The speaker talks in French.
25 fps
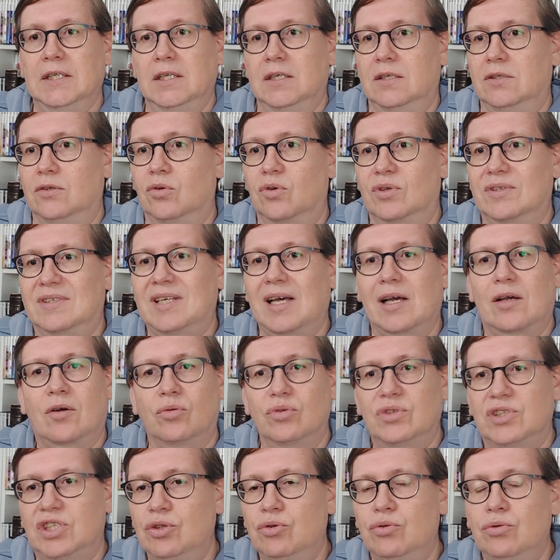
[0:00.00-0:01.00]
Donc ça
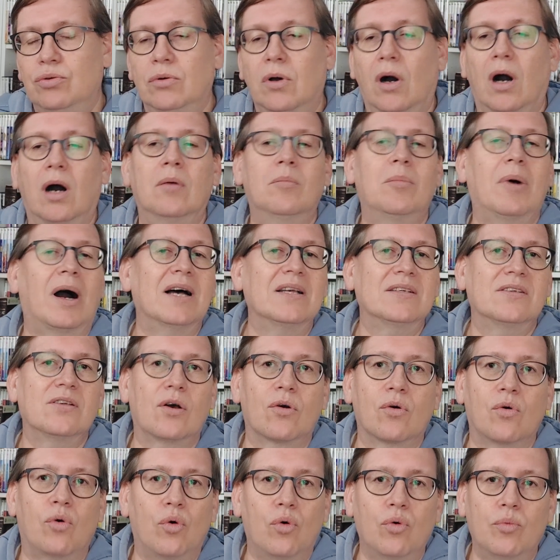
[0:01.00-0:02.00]
continue. Embrasser
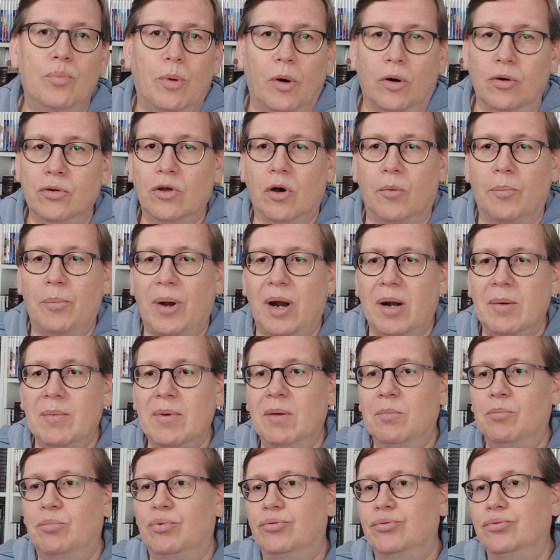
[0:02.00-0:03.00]
Group, on n'en parle
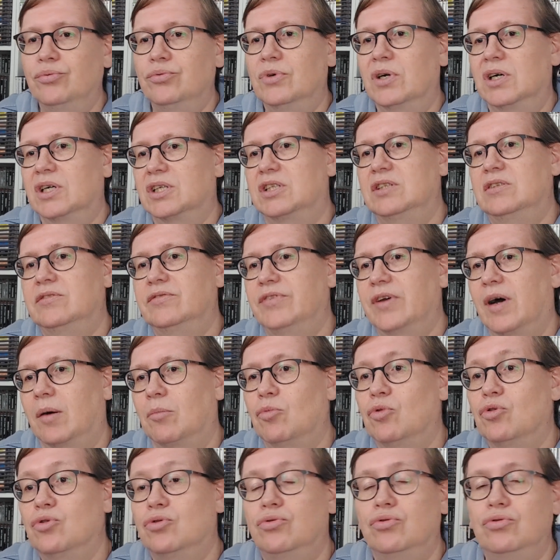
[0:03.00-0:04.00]
même plus, hein, qui
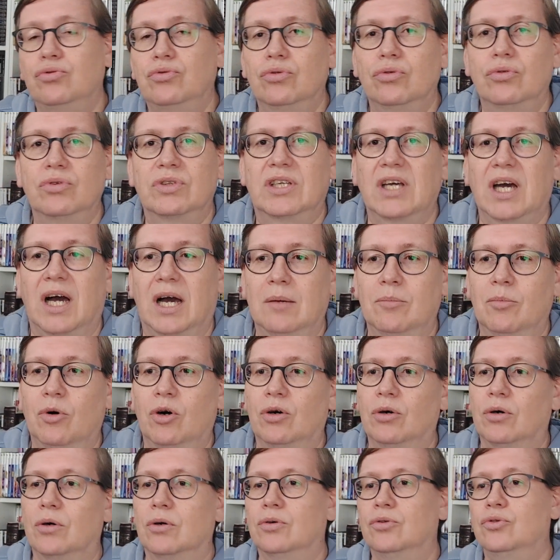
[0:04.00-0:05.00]
ferme le studio
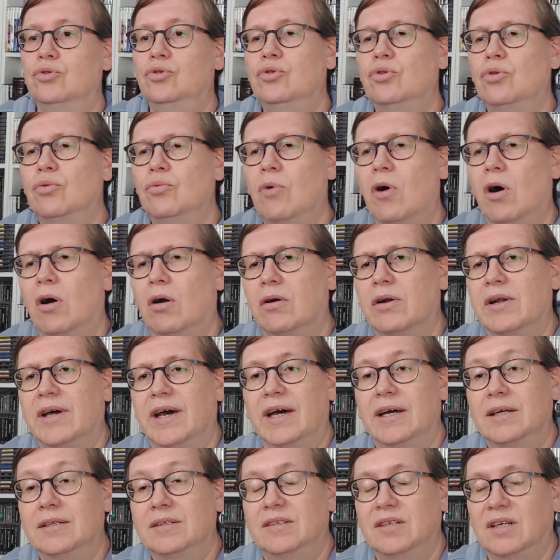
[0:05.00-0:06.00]
carrément euh, New World
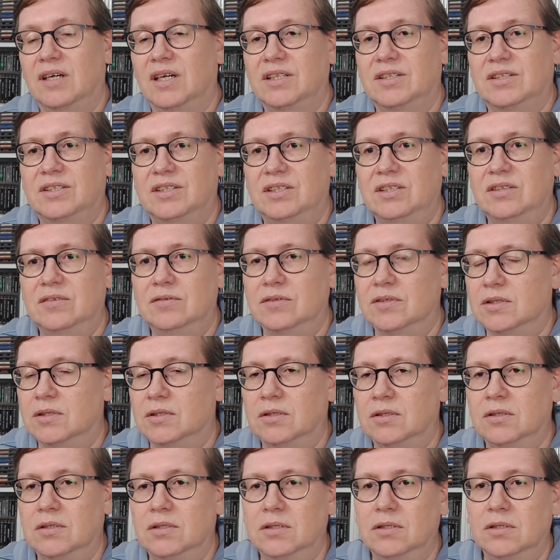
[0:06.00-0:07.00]
Interactive.
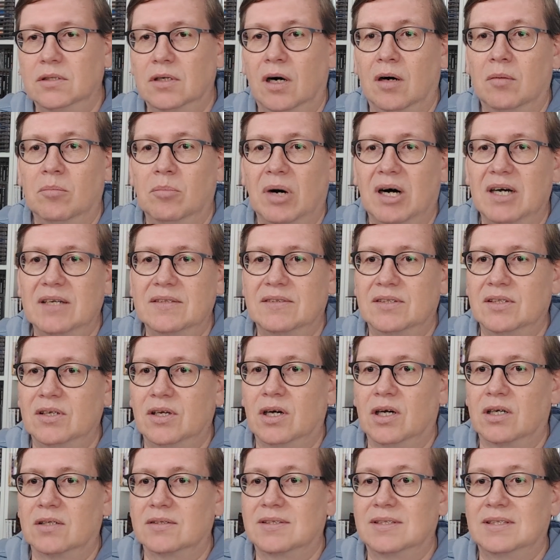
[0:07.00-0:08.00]

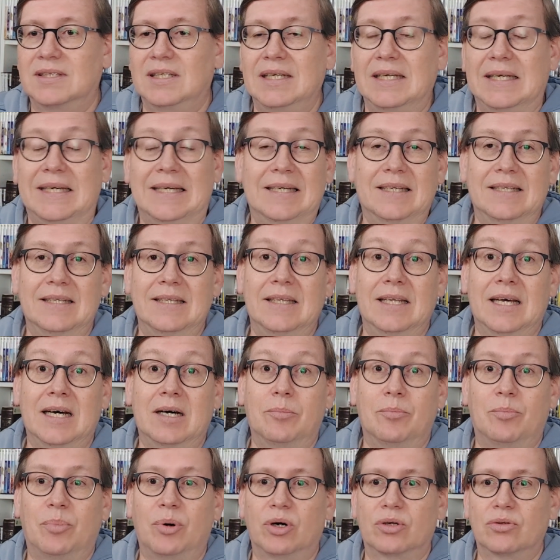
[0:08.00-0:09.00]
Embrasser, c'est
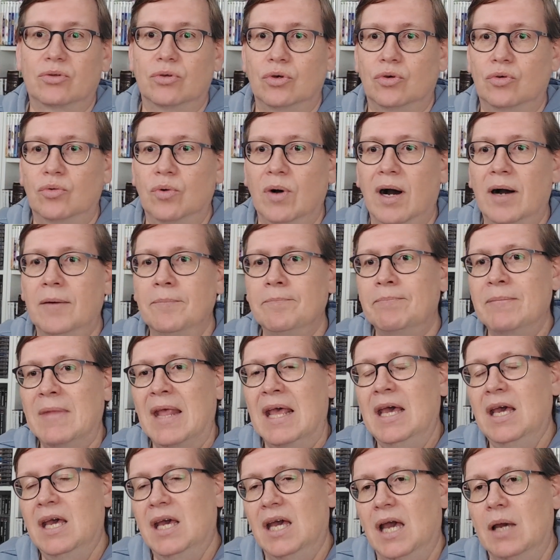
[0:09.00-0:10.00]
n'importe quoi.
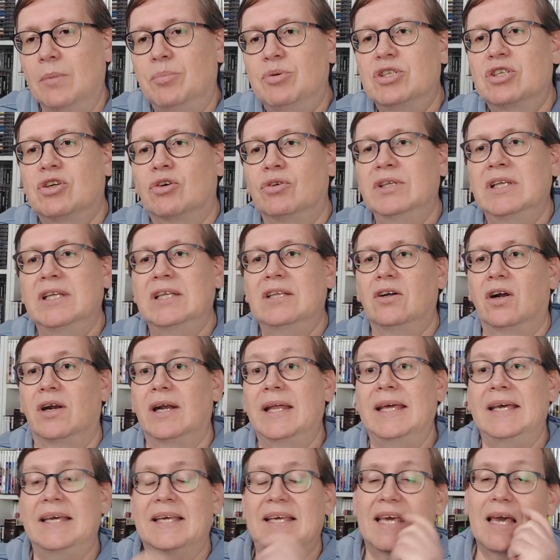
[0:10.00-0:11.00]
Et puisqu'on est dans
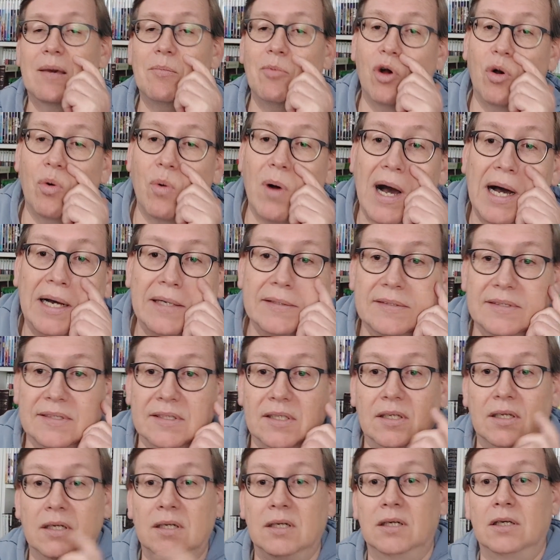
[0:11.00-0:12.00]
les Game Awards,
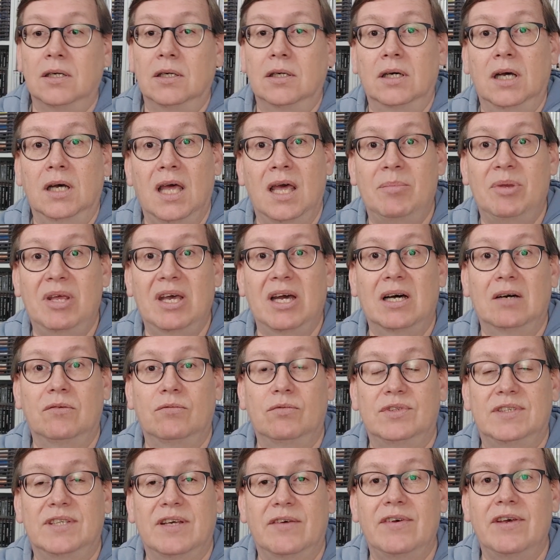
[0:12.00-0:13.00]
eh bien,
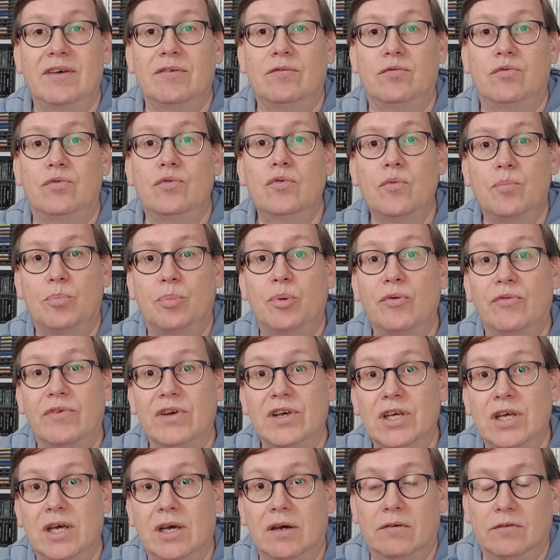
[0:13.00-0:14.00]
vous savez, vous
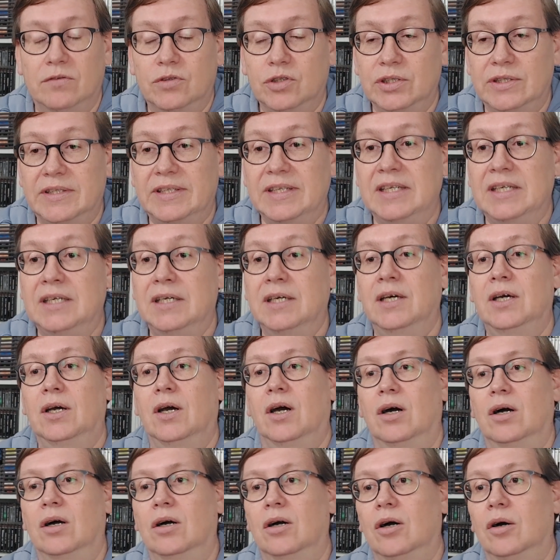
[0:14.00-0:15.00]
pouvez voter
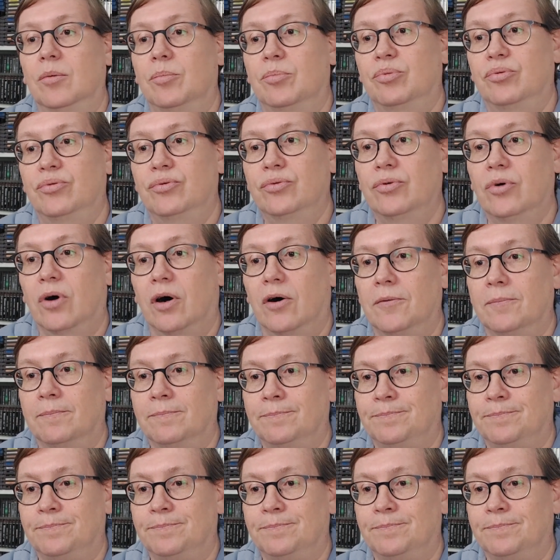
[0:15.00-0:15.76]
pour